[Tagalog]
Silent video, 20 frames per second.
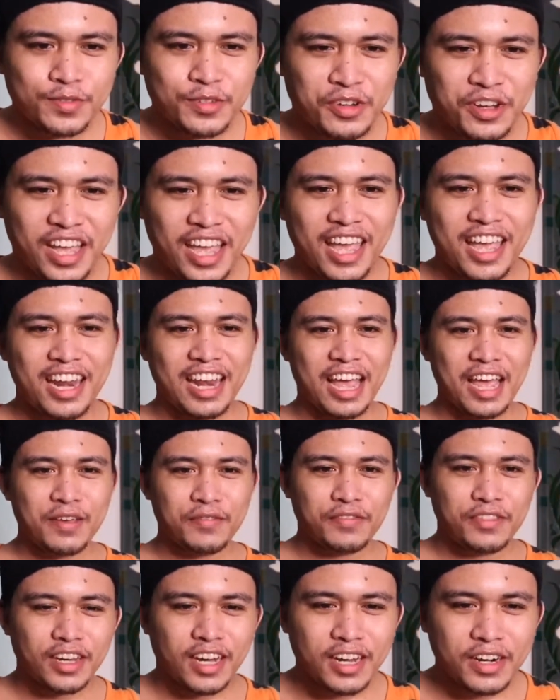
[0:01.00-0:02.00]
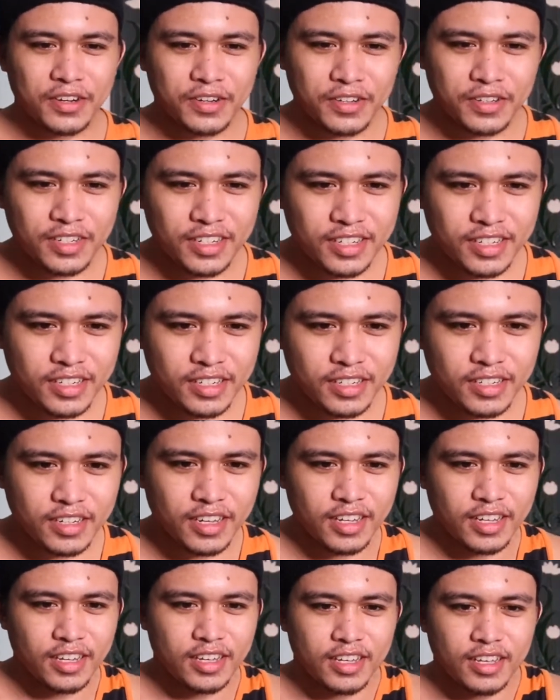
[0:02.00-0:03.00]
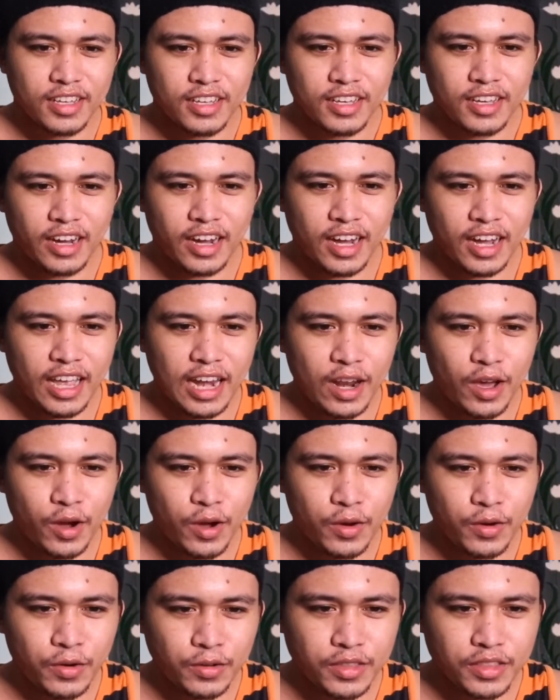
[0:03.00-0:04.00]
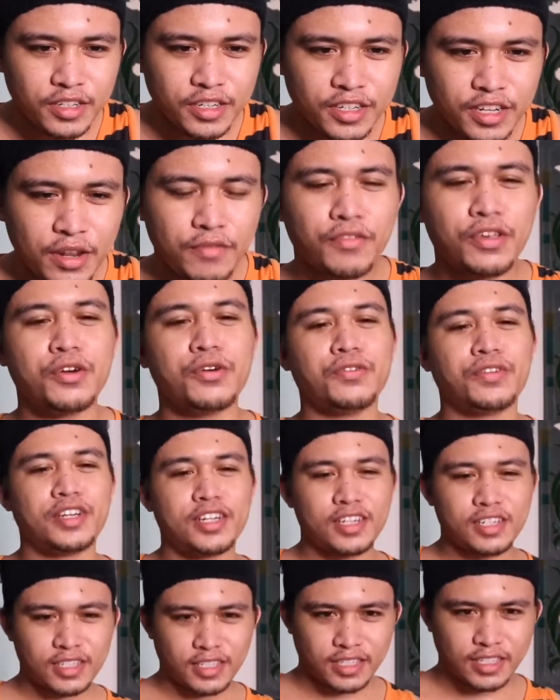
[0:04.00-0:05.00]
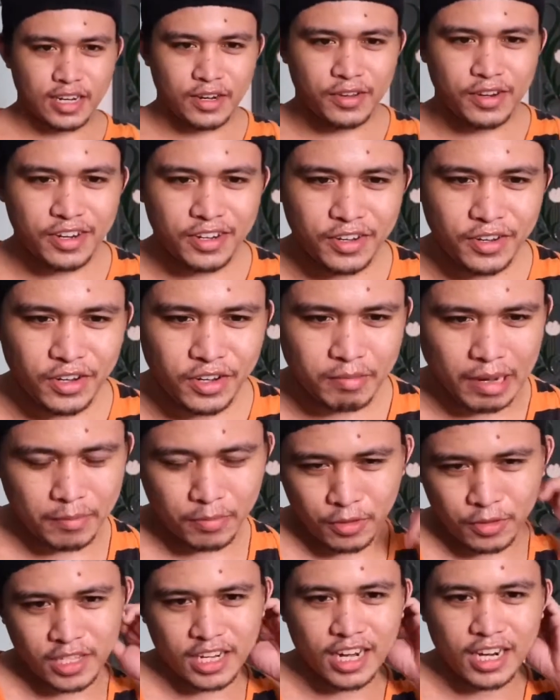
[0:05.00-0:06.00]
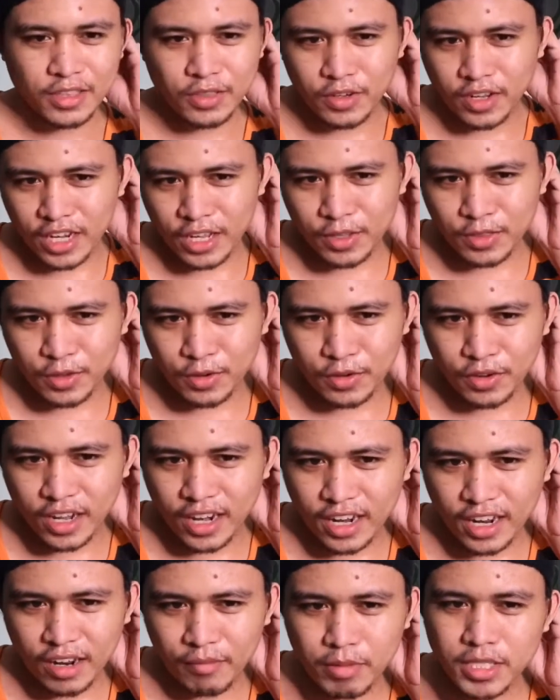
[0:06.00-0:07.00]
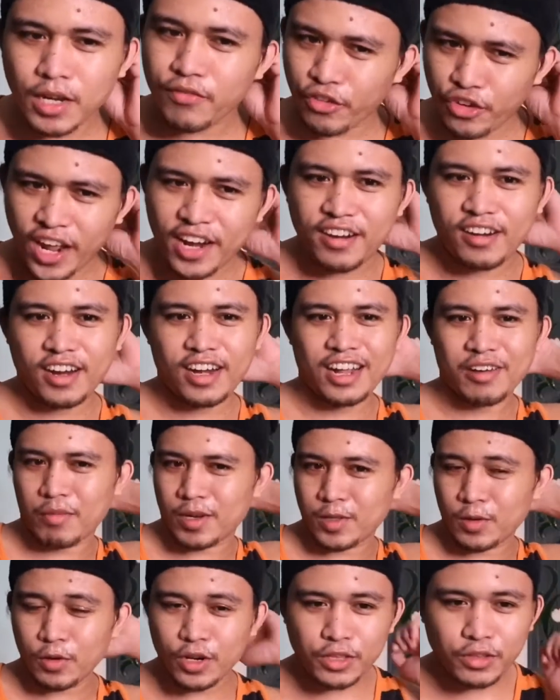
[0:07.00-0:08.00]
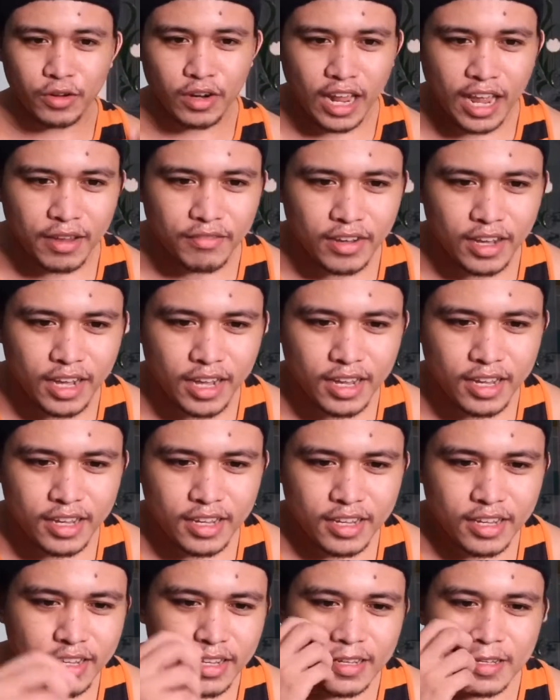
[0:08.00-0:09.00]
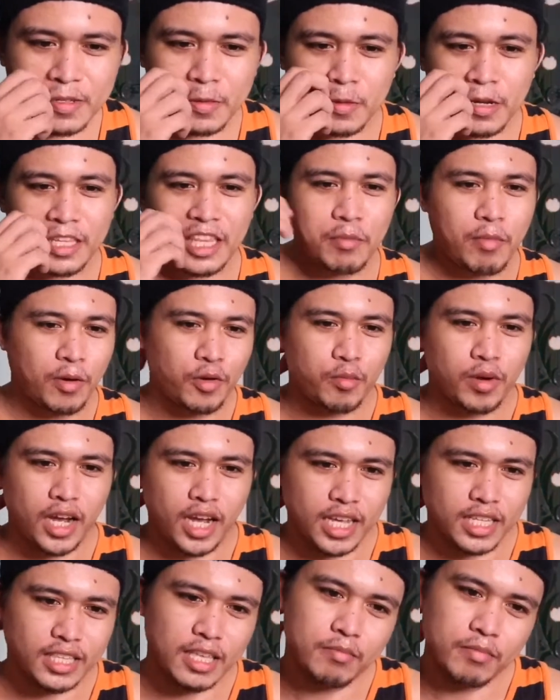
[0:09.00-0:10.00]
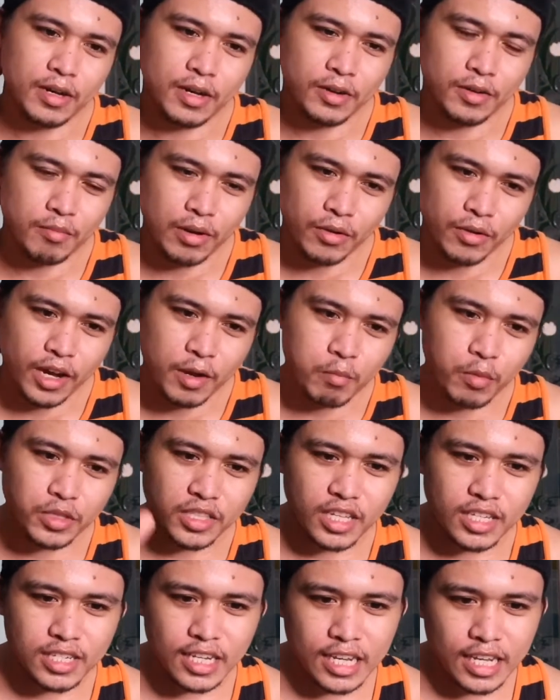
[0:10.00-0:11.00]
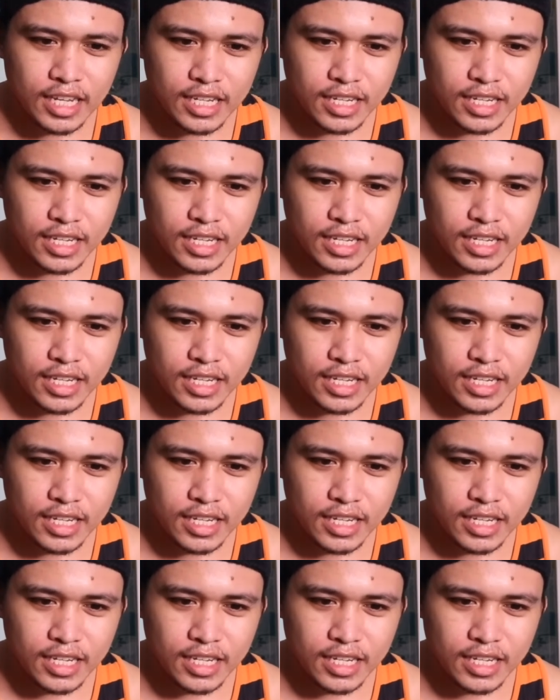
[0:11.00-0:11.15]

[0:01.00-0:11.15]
Okay, live ta karon. Uh, hello, 13 viewers. Hello ninyo. Babton sa ninato kadiyot og kanang bisag 400 lang magsugod atong live ha. So natay bagong mga item karon bagong abot ni siya.